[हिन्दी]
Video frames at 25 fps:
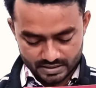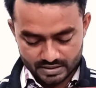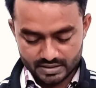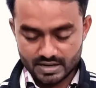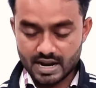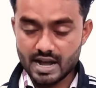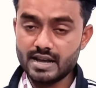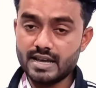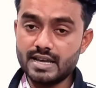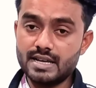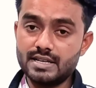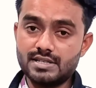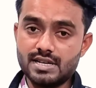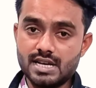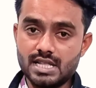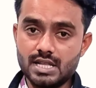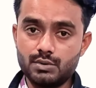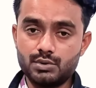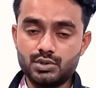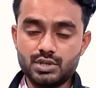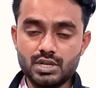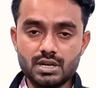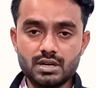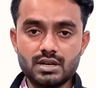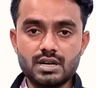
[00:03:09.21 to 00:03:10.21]
राकेश
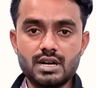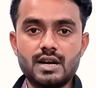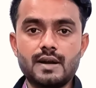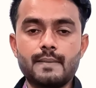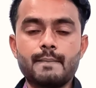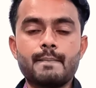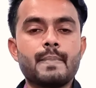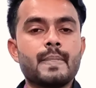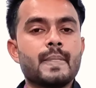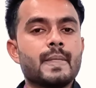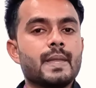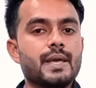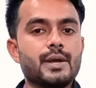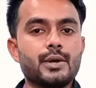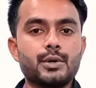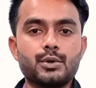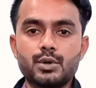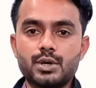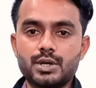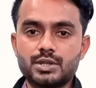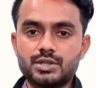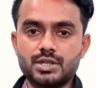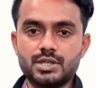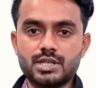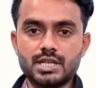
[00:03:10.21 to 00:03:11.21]
यादव सर का
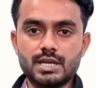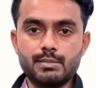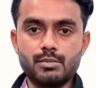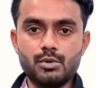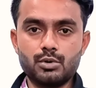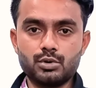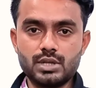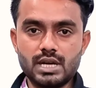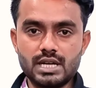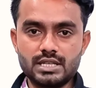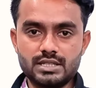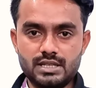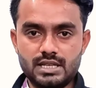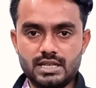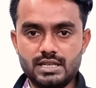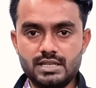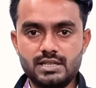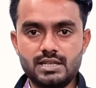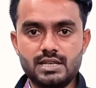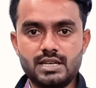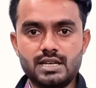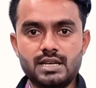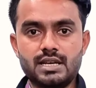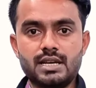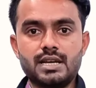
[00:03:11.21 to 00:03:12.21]
इंट्रोडक्शन के मोहताज
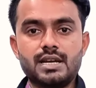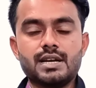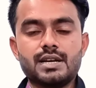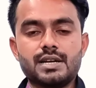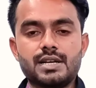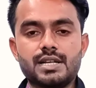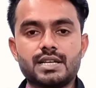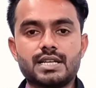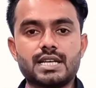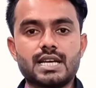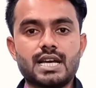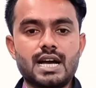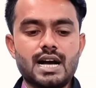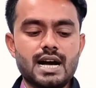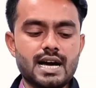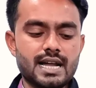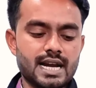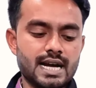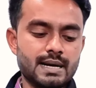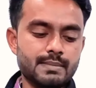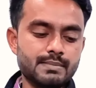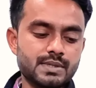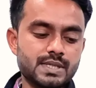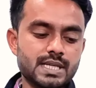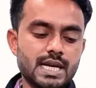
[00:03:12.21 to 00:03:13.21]
नहीं है ठीक है
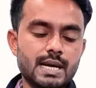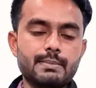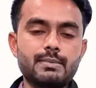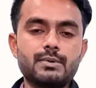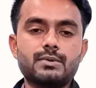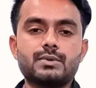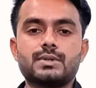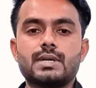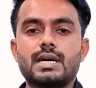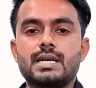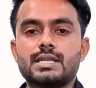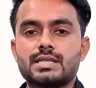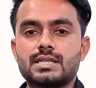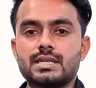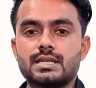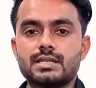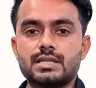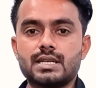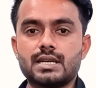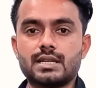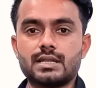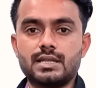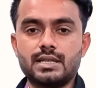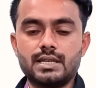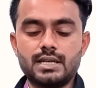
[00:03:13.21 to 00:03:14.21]
आराम से आप विश्वास कर
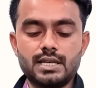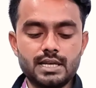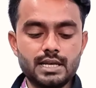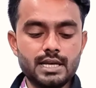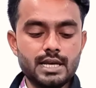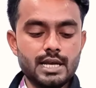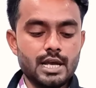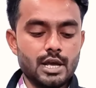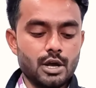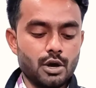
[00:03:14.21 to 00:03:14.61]
सकते हैं